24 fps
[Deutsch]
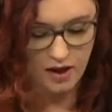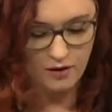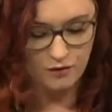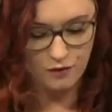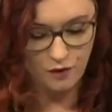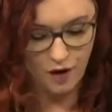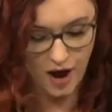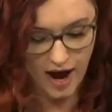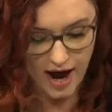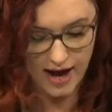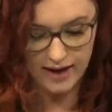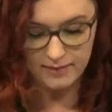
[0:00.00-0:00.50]

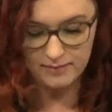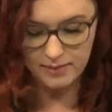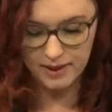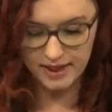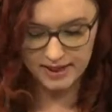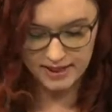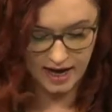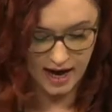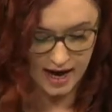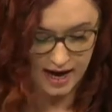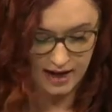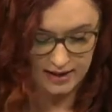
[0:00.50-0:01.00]
Vor ein paar
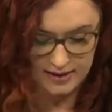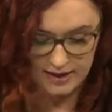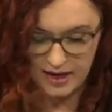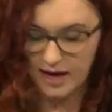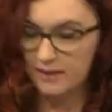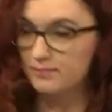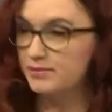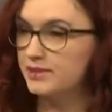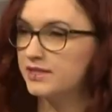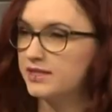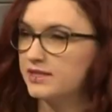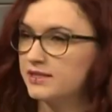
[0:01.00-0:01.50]
Jahren
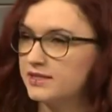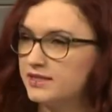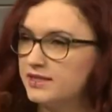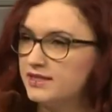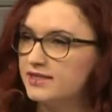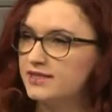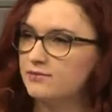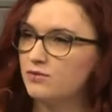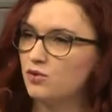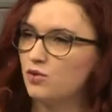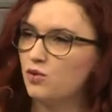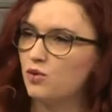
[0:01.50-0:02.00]
gab es in
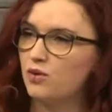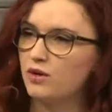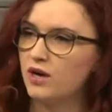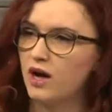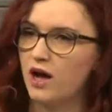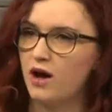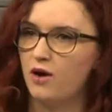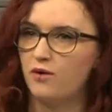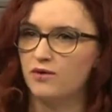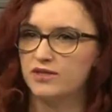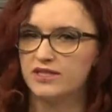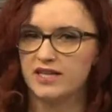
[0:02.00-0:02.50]
diesem
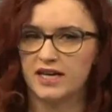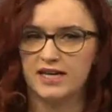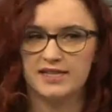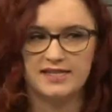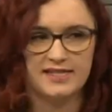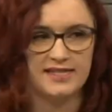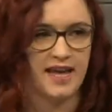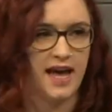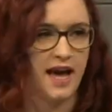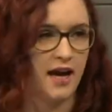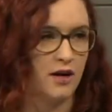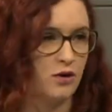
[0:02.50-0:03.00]
Hohen Haus einen
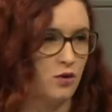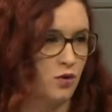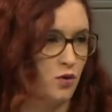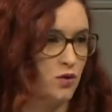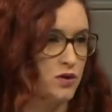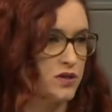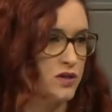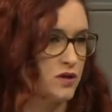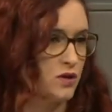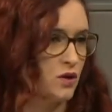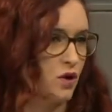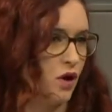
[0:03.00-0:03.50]
sehr
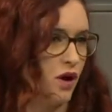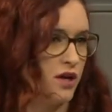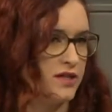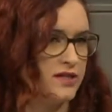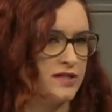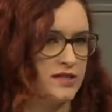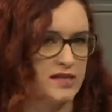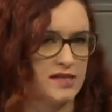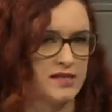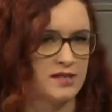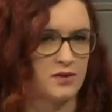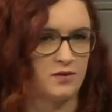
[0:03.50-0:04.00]
großen
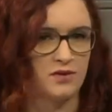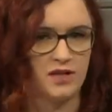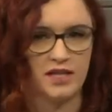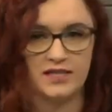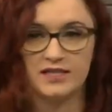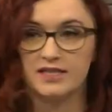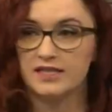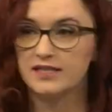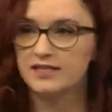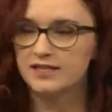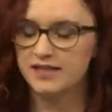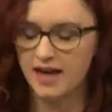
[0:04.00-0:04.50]
Konsens, und
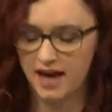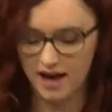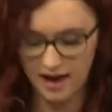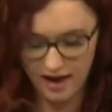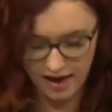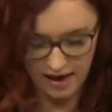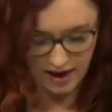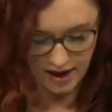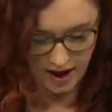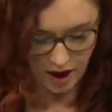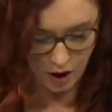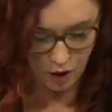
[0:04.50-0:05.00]
das ist ja
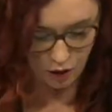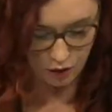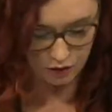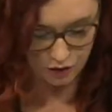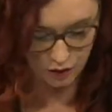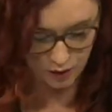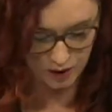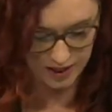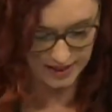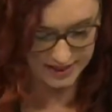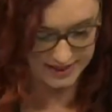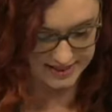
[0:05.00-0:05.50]
auch
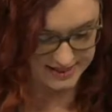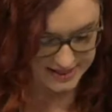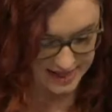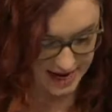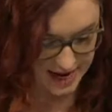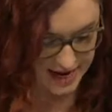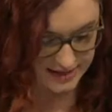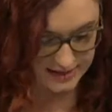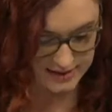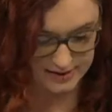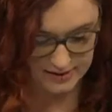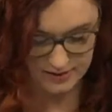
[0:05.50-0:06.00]
wirklich
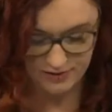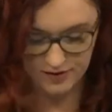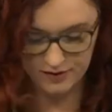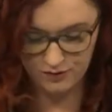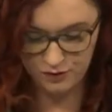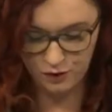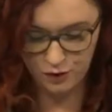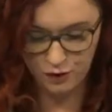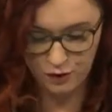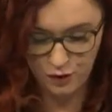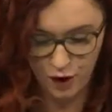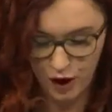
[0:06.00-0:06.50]
selten,
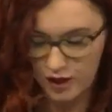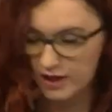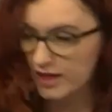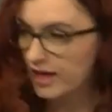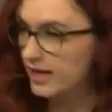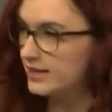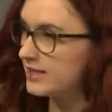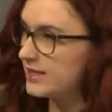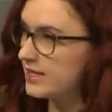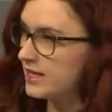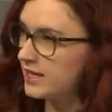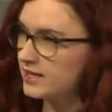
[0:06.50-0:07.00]
wo von
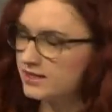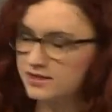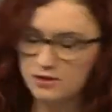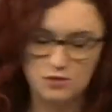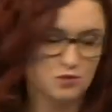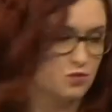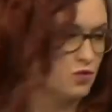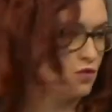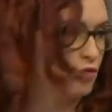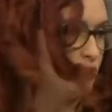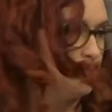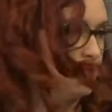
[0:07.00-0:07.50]
der
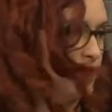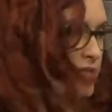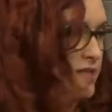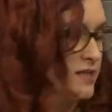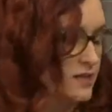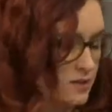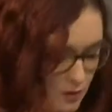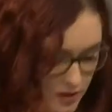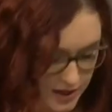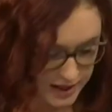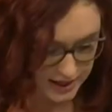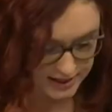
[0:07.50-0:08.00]
CSU
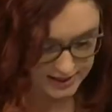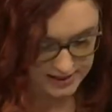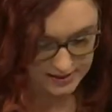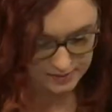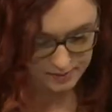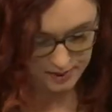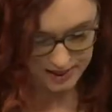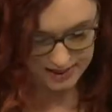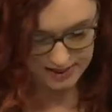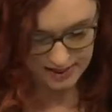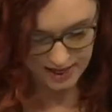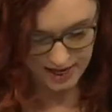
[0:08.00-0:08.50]
bis zur
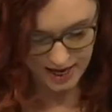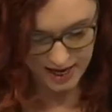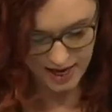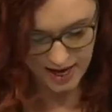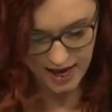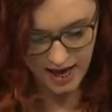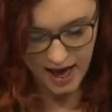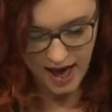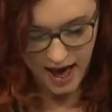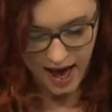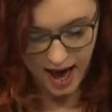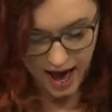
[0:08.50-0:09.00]
Linkspartei
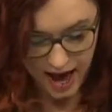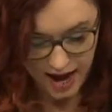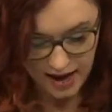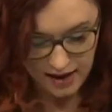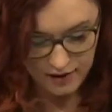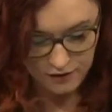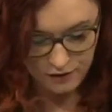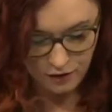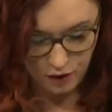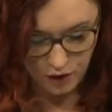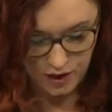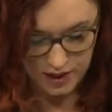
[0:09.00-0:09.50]

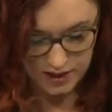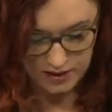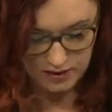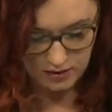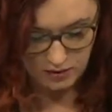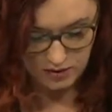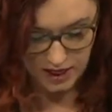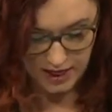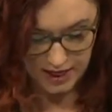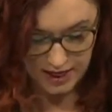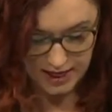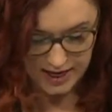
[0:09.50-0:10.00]
alle wollten
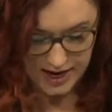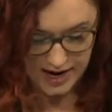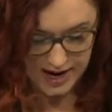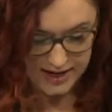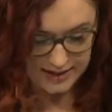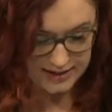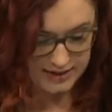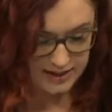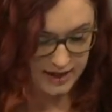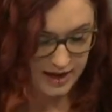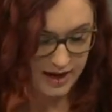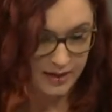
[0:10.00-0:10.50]
und
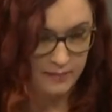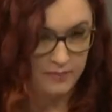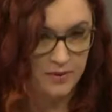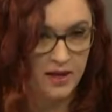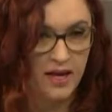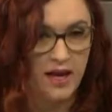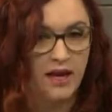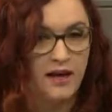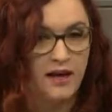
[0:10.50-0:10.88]
erklärt haben,